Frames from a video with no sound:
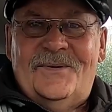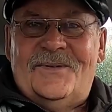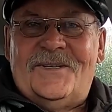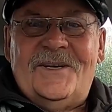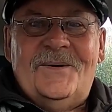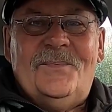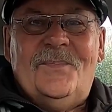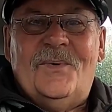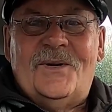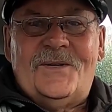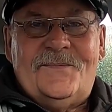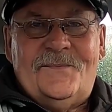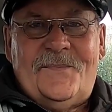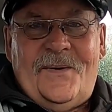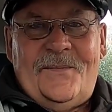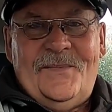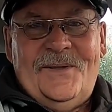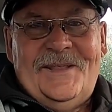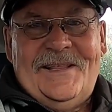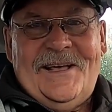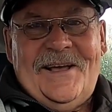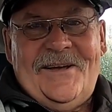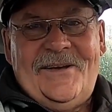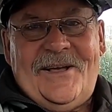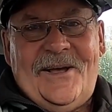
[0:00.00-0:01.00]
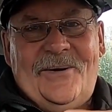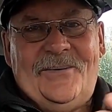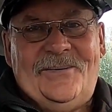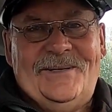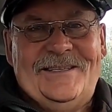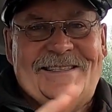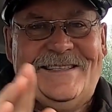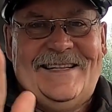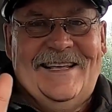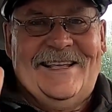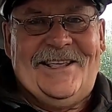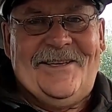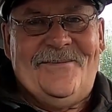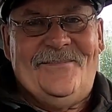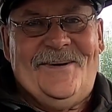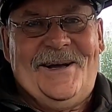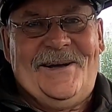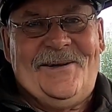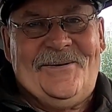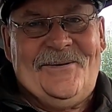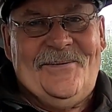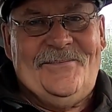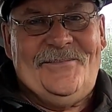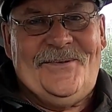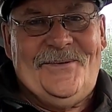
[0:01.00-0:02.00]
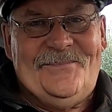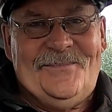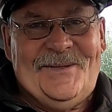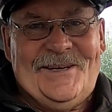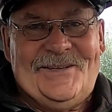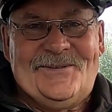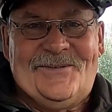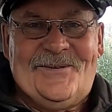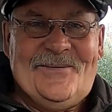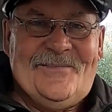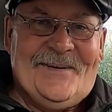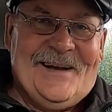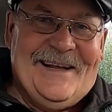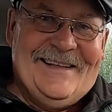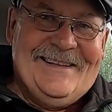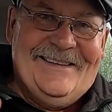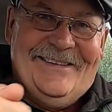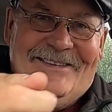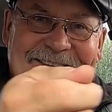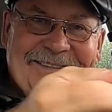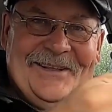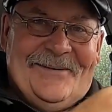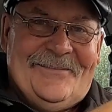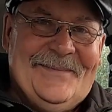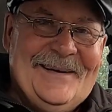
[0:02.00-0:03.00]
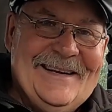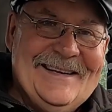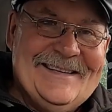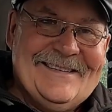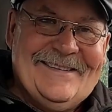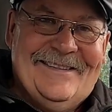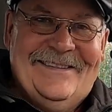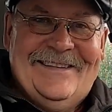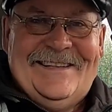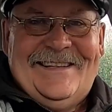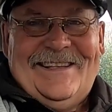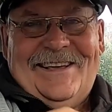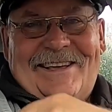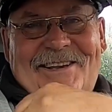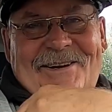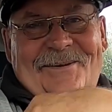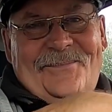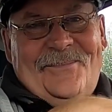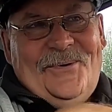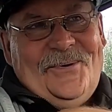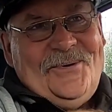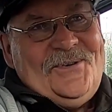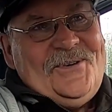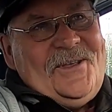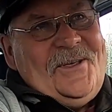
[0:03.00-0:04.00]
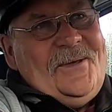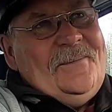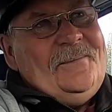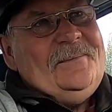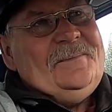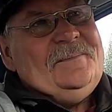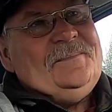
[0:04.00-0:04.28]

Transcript: До сих пор вспоминаю, как он с таким огромным ножом ходил, там резал эти грибочки.